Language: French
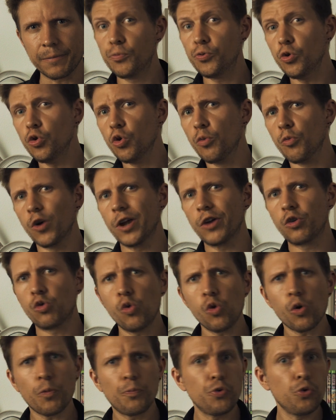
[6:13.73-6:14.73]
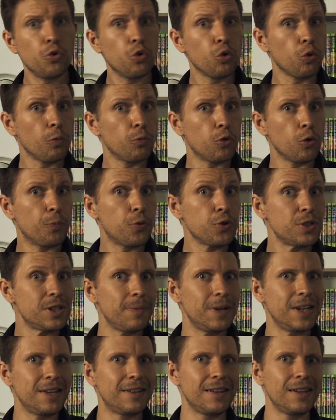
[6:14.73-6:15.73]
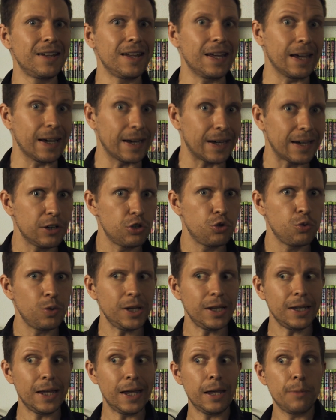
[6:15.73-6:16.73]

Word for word: Plus le mot est court, plus le nombre de possibilités est réduit